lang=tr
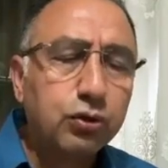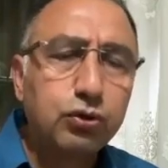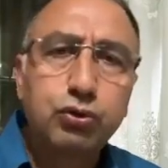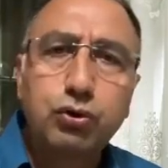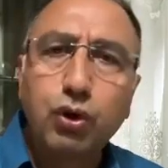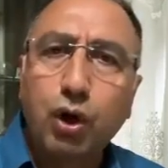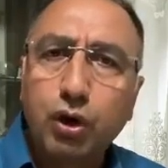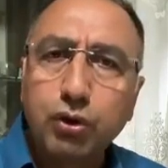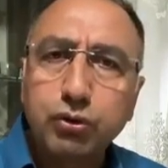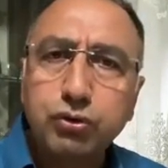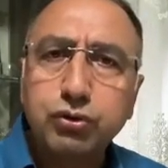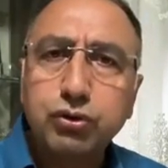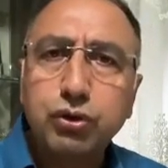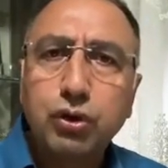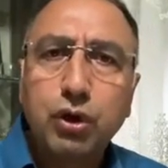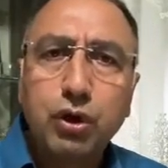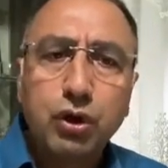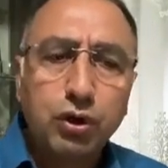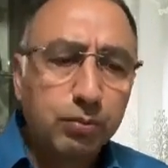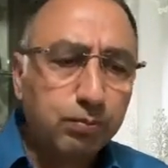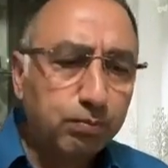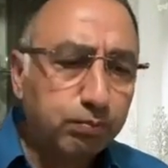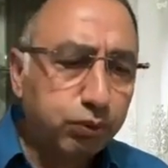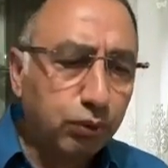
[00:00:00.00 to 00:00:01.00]
4.
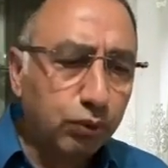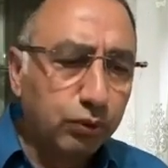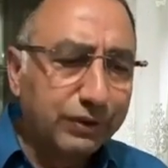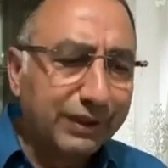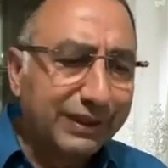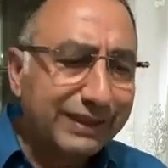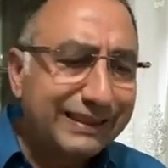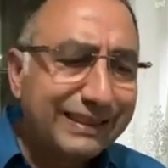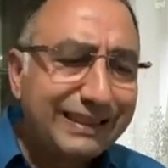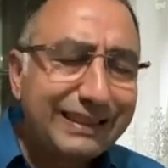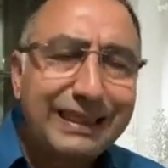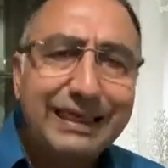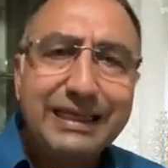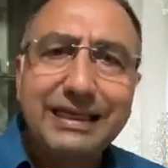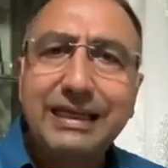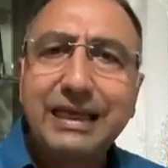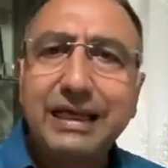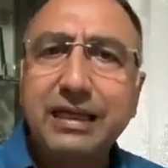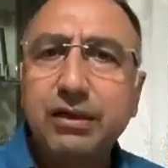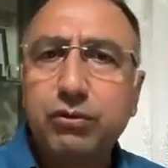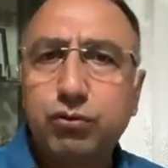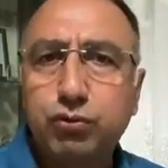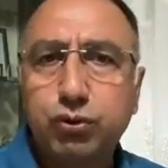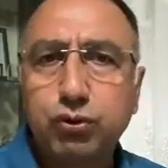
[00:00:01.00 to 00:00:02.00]
Buradaki
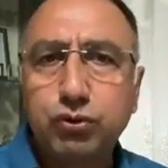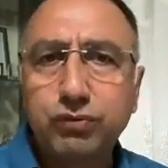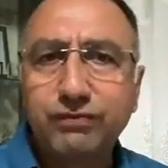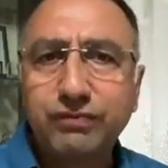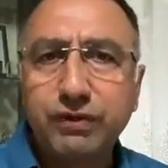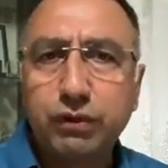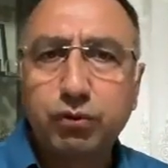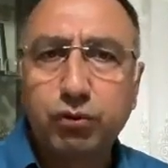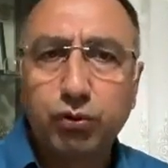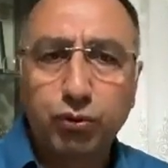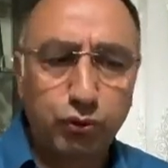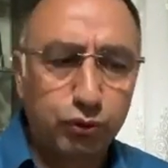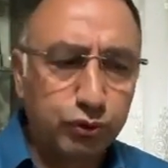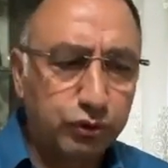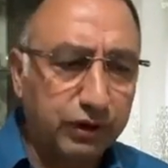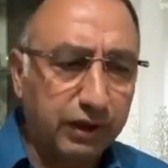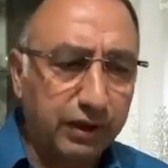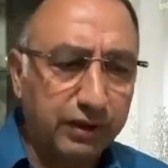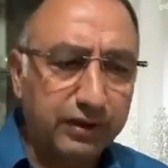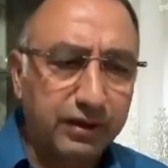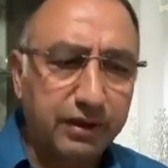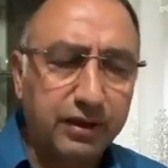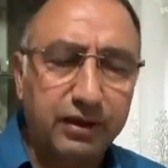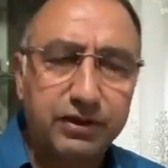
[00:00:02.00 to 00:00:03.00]
ilgili kurum ve
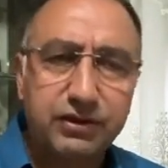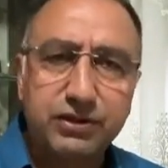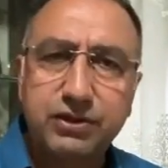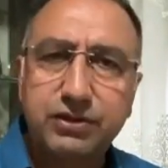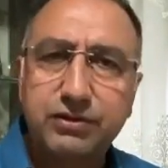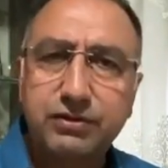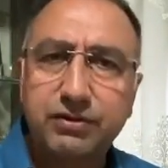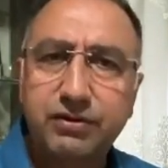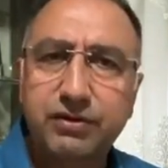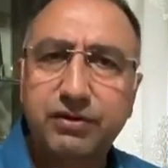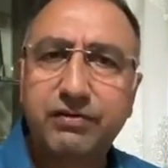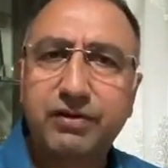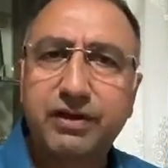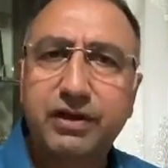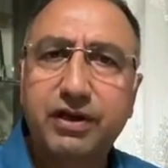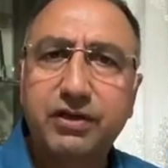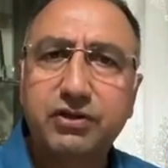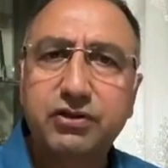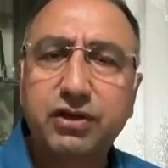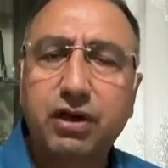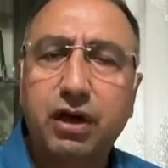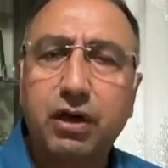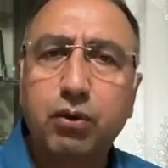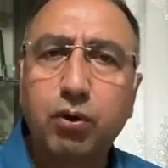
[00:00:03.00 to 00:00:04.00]
kuruluşlar, VEDAŞ,
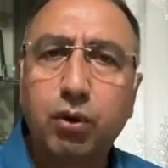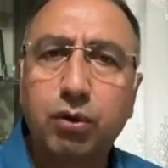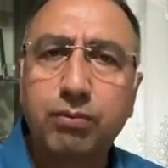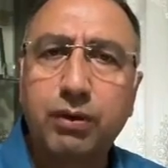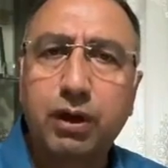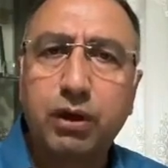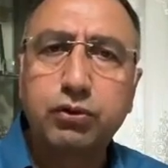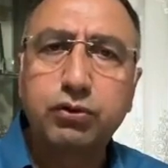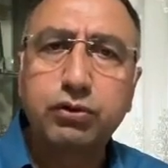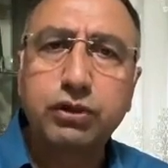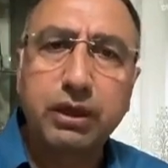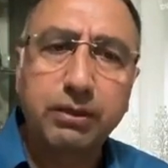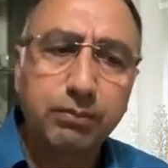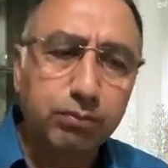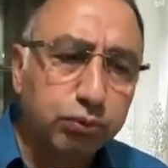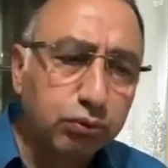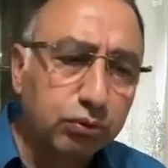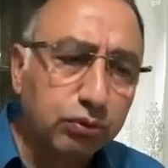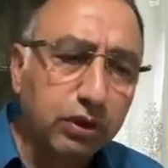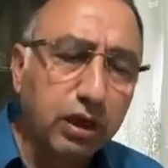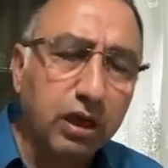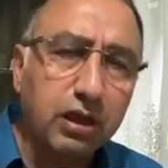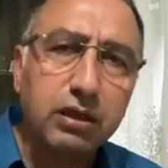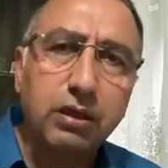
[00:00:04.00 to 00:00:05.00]
VEDAŞ dahil olmak üzere
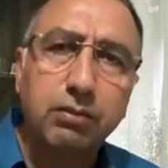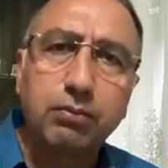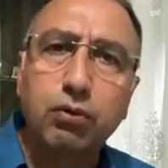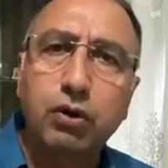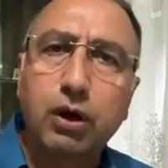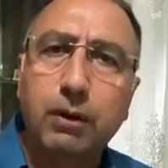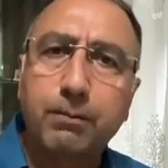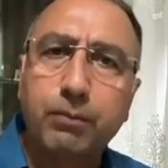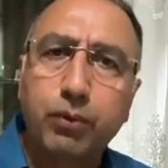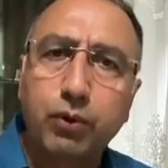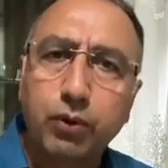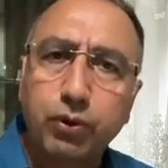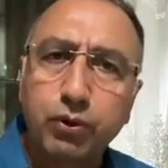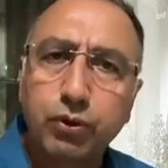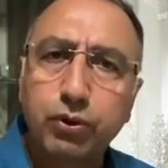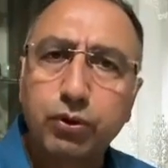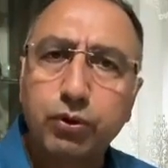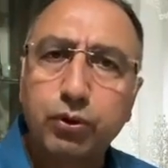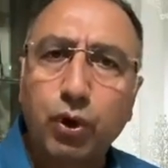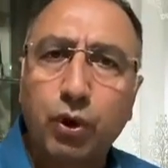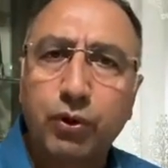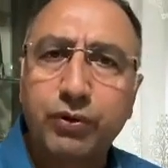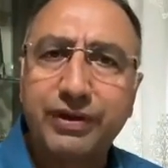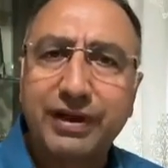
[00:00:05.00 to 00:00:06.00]
bunlara da bu
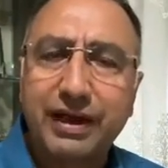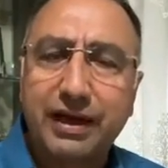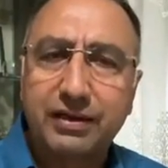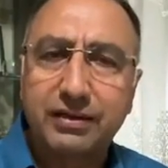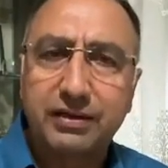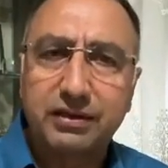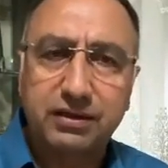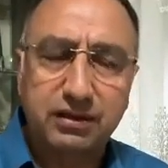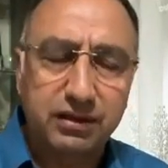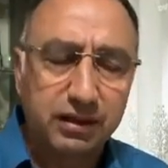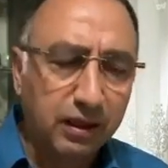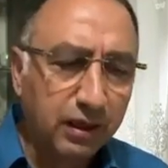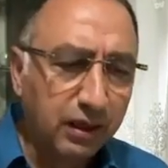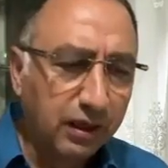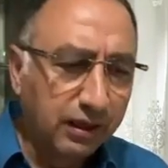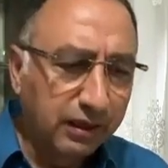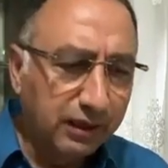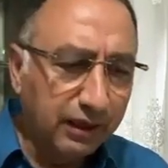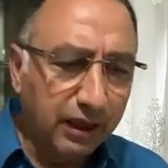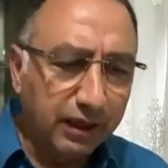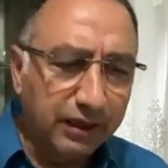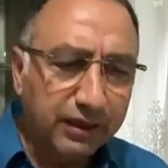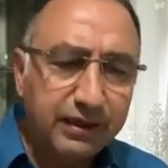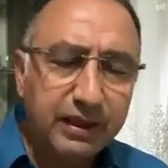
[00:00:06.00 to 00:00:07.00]
raporu gönderdik.
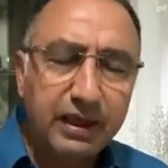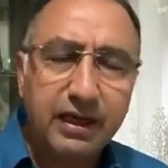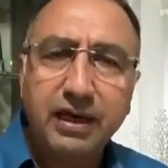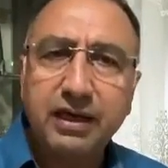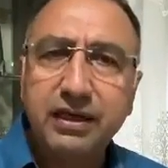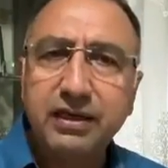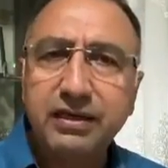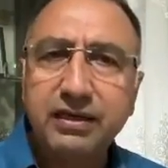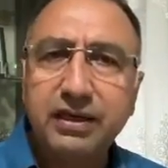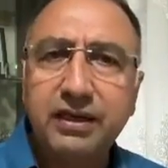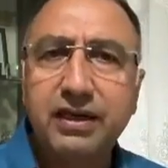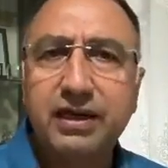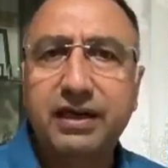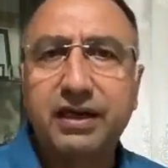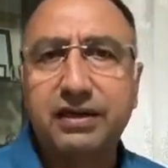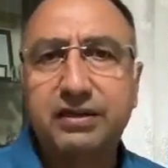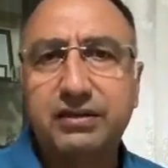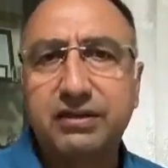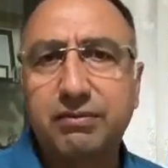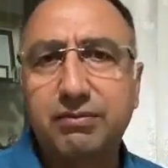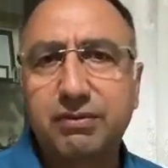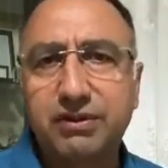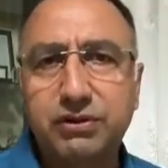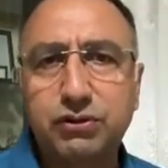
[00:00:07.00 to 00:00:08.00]
Yani gereğinin yerine
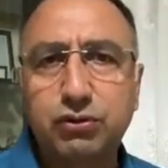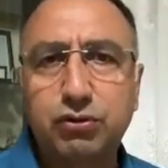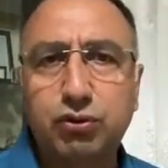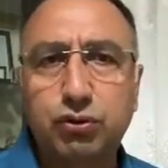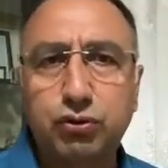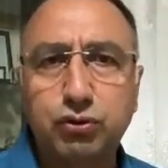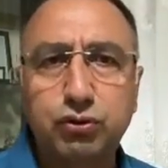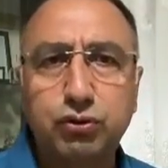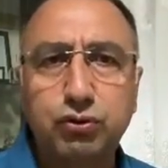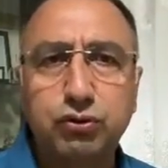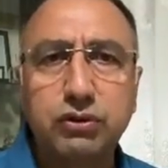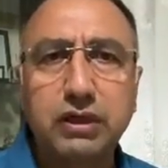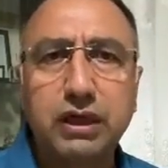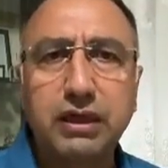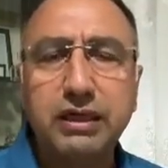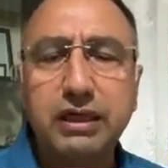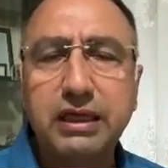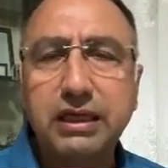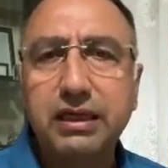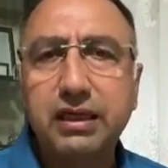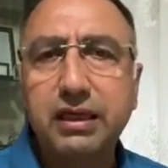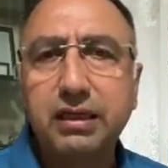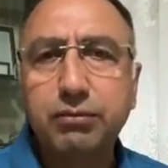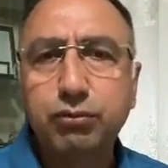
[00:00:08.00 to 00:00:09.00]
getirmesi konusunda
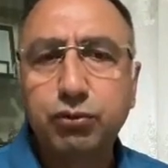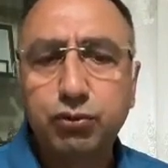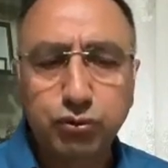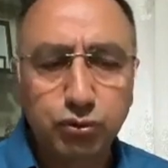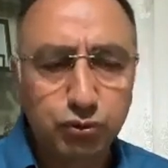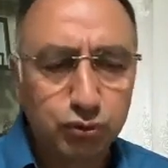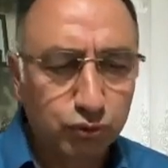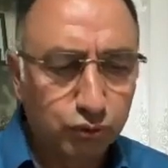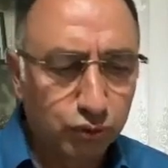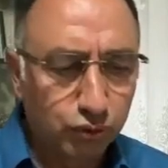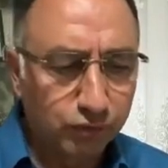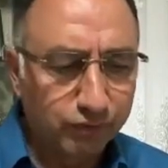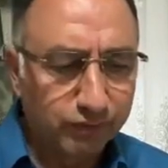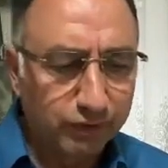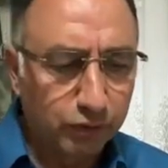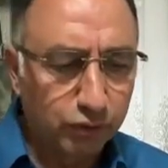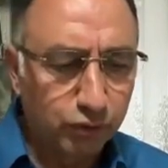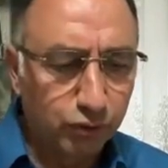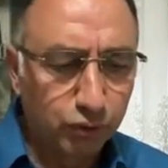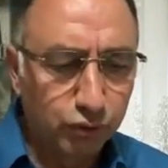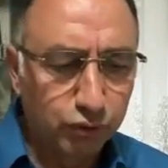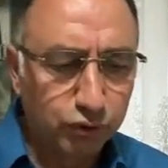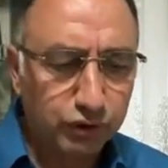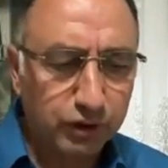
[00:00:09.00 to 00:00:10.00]
ilgili bütün kurum ve
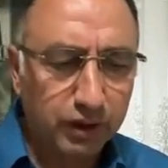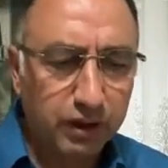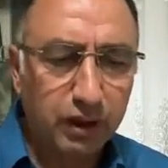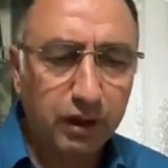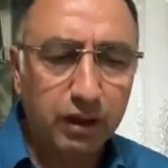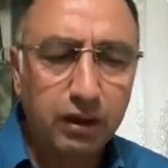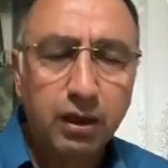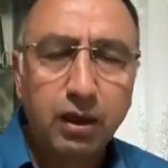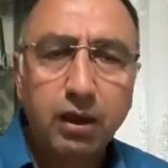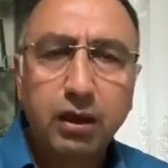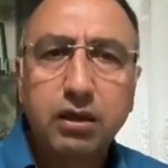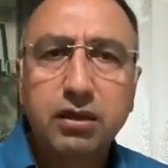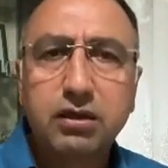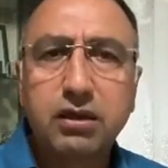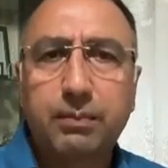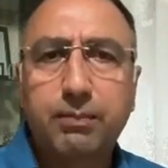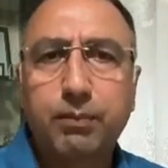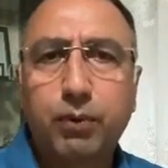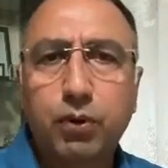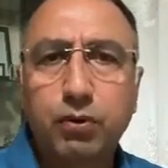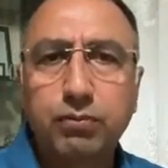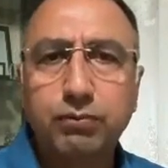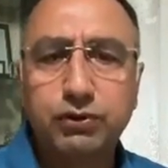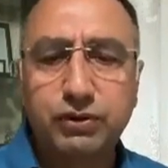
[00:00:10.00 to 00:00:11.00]
kuruluşlara
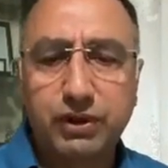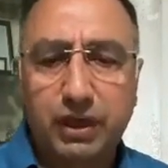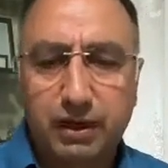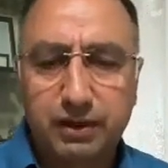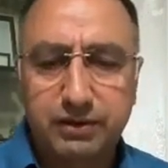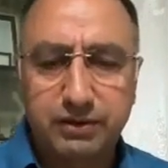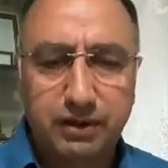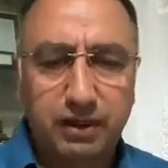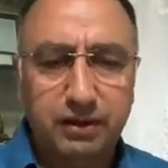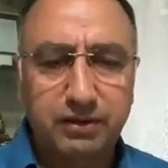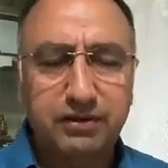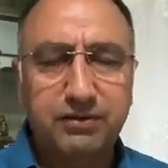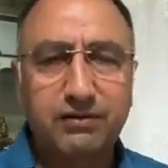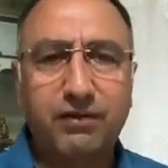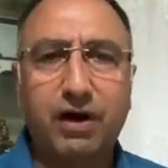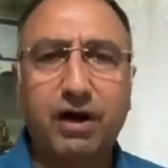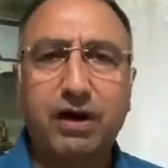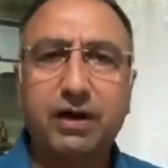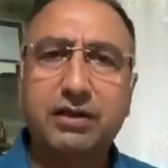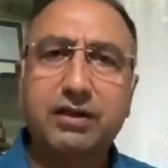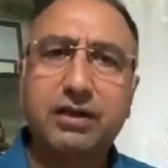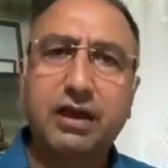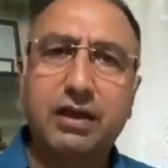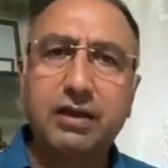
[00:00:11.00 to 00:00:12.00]
raporumuzu aktardık.
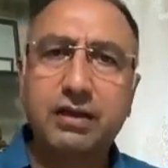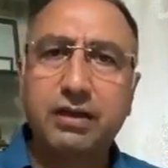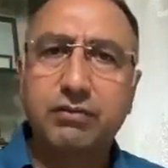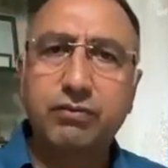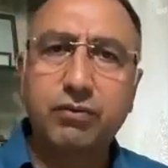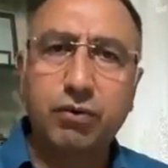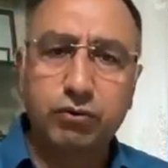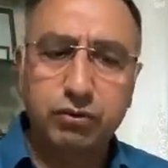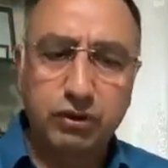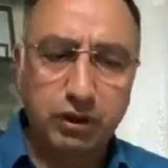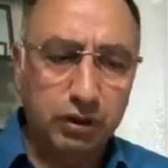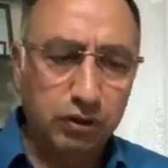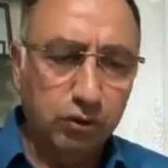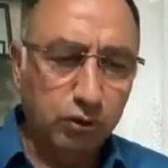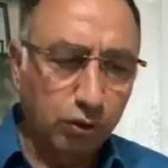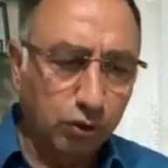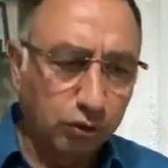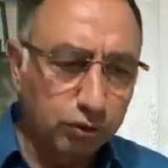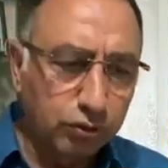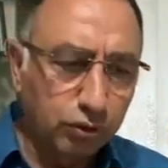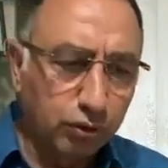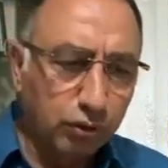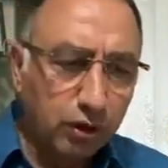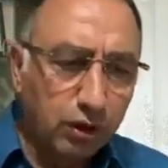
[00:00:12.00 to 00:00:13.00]
Fakat gelinen noktada ne
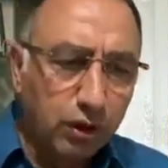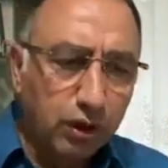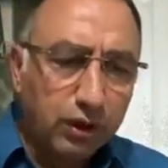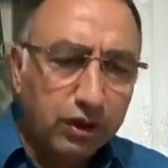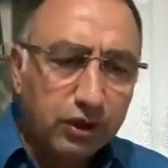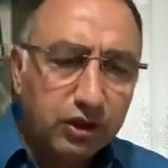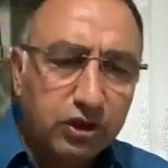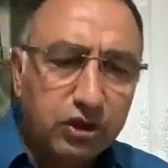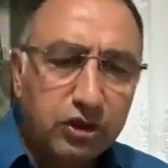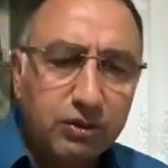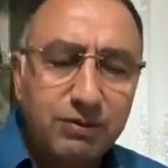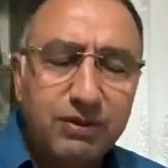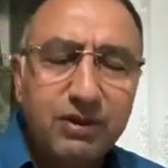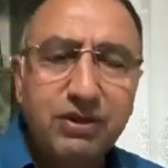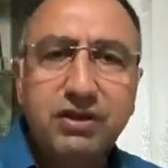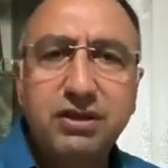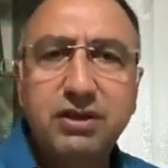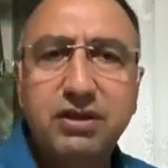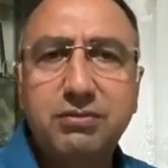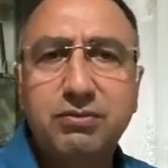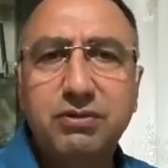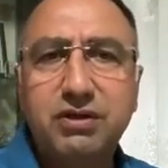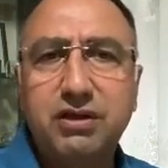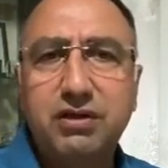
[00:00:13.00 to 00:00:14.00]
oldu?
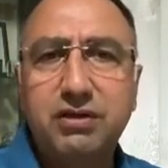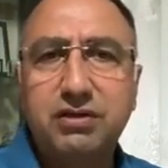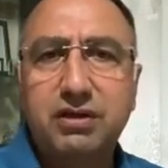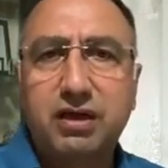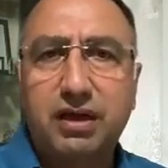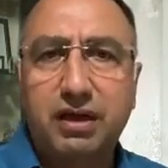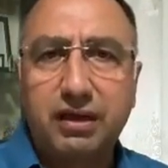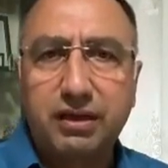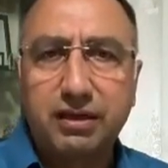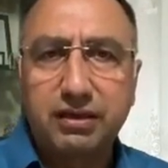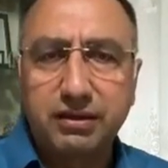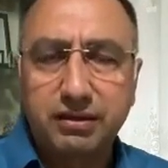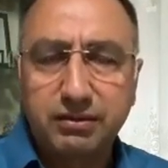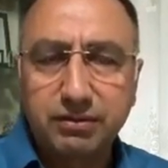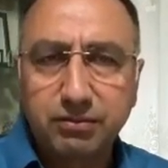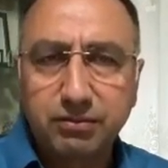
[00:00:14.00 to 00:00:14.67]
2020 yılında